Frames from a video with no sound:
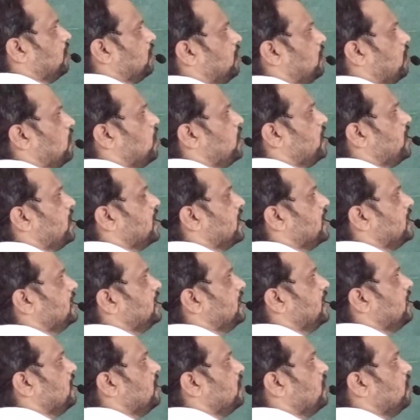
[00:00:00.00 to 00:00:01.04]
लॉरी रहती
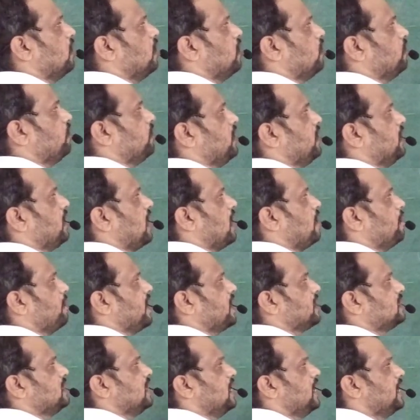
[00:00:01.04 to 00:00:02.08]
है और फिर यहाँ पर
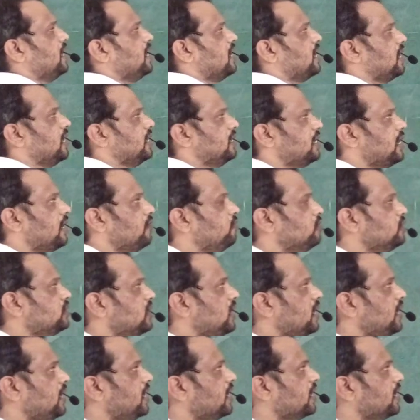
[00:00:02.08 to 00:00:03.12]
एक सिलेंडर रहता है वो
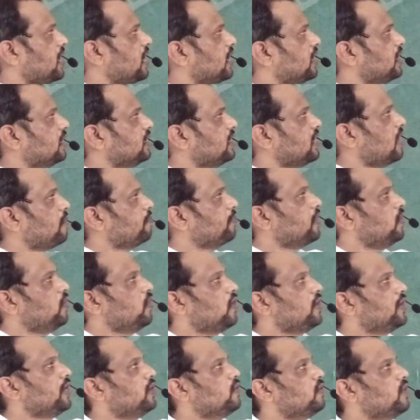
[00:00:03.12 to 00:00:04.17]
सिलेंडर क्या करता है आपके
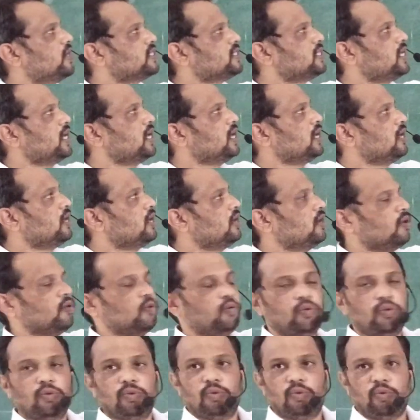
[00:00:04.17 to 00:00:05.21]
लॉरी को ऐसे
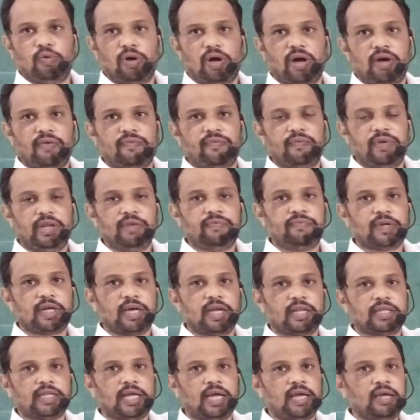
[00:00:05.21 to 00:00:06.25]
अप लिफ्ट
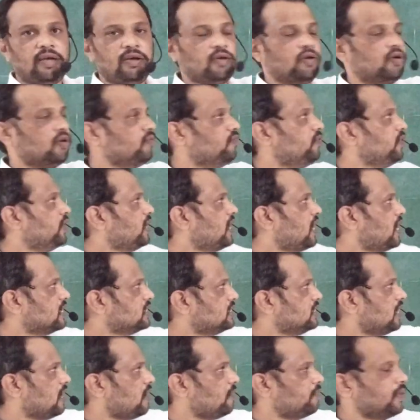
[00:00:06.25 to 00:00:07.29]
करता है और फिर यहाँ
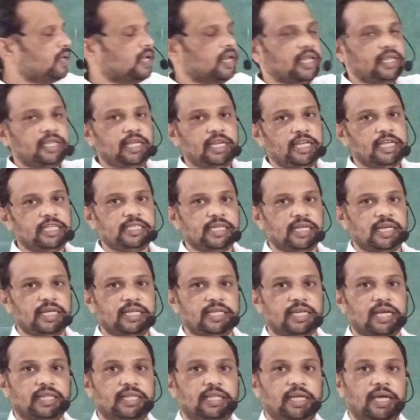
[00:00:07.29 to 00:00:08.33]
से आपकी रेती नीचे गिर
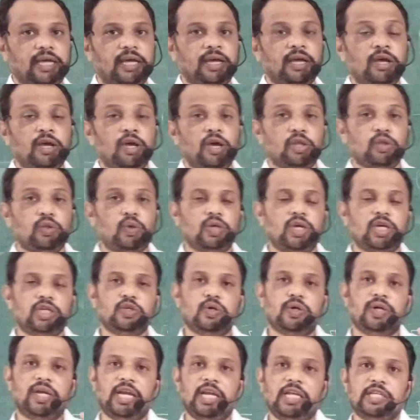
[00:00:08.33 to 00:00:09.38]
जाती है तो ये जो
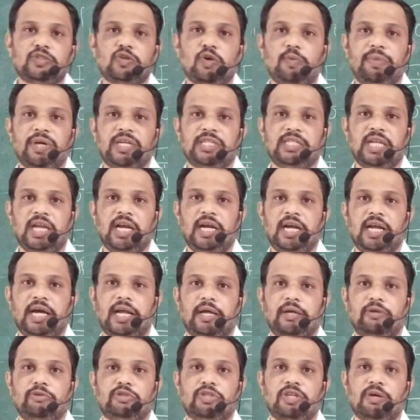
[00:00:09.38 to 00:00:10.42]
टेलीस्कोपिक सिलेंडर
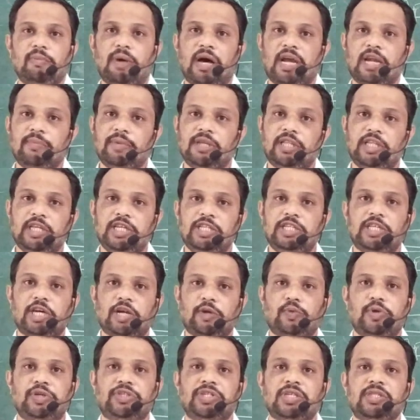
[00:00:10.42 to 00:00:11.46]
है उसके बारे में तीन चार
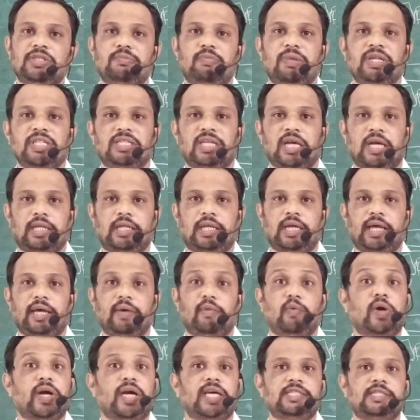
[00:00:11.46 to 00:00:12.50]
क्वेश्चन बन सकते हैं
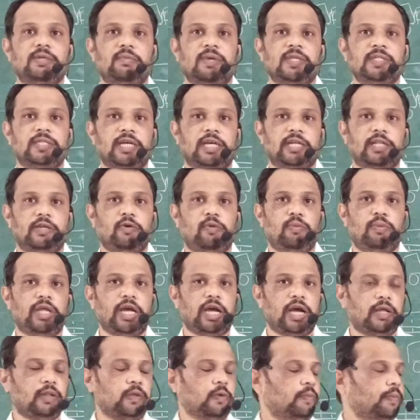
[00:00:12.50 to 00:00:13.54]
वो कैसे बन सकते हैं वो
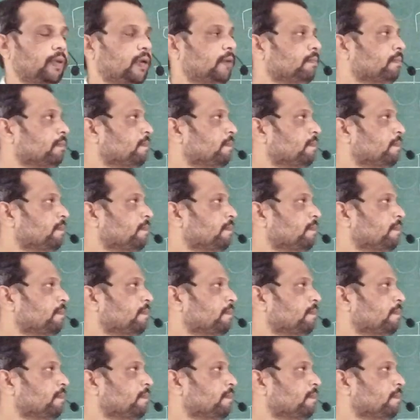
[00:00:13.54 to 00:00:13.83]
दिखाता हूँ मैं